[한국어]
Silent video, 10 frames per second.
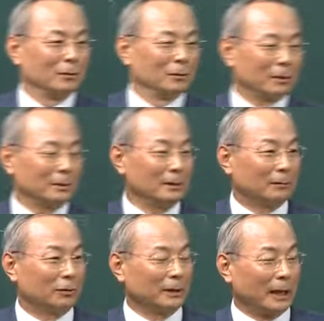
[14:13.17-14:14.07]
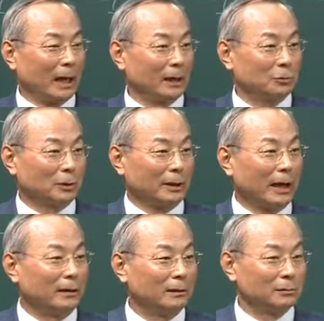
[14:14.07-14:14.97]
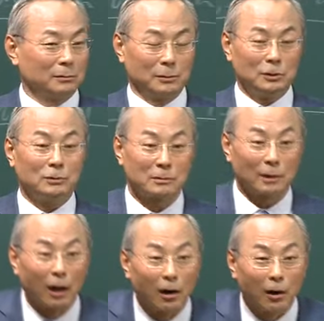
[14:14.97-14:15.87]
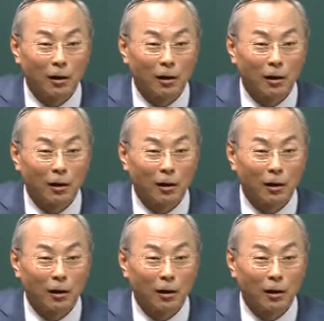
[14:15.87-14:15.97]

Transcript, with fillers: 그래서 이제 거기 계속 이렇게 있었어요.